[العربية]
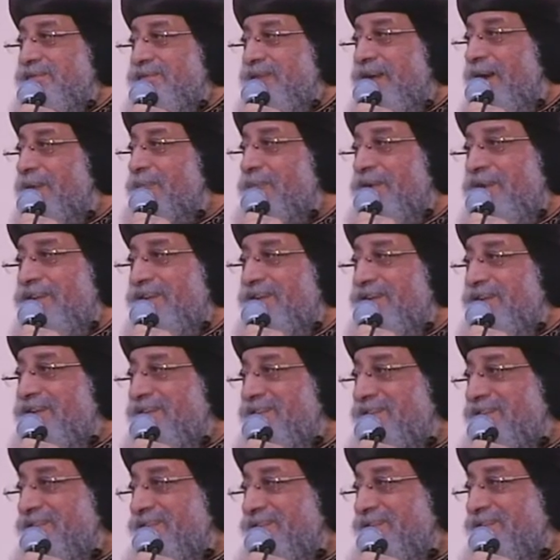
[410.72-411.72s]
عمل إيه
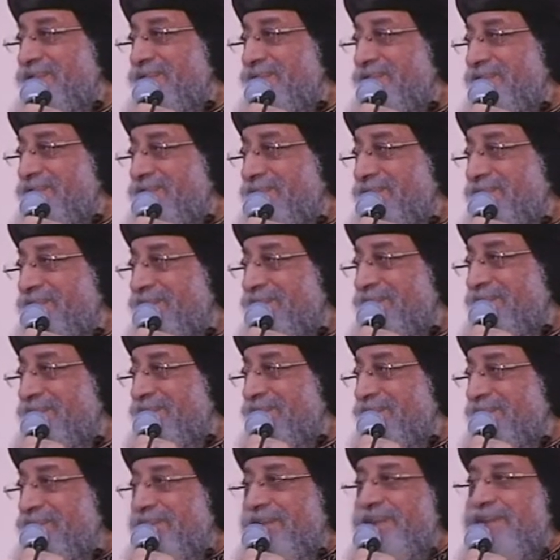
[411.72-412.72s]

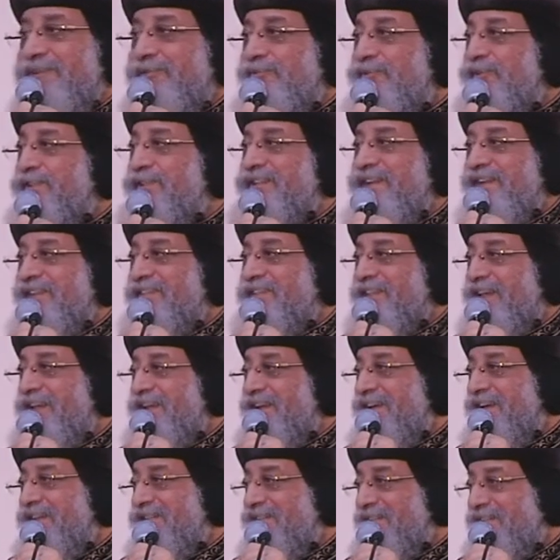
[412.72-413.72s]
الفتية
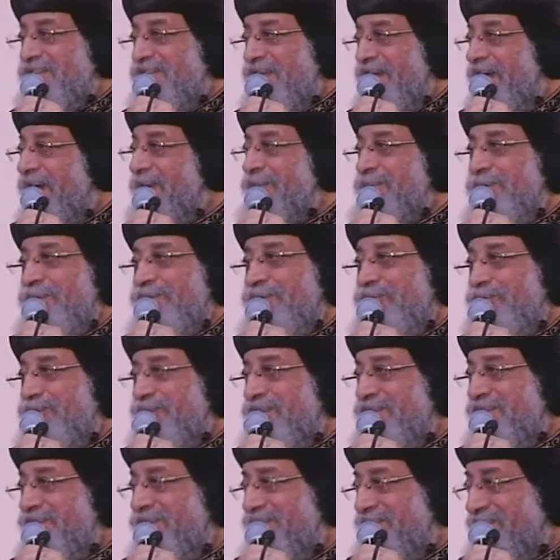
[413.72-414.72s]
الثلاث عملوا
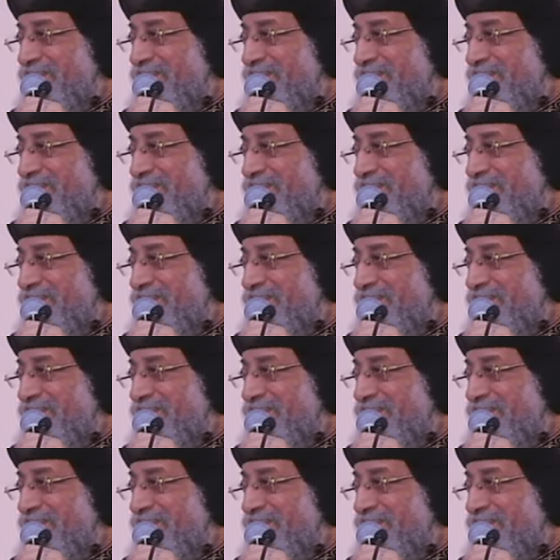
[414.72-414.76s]
إيه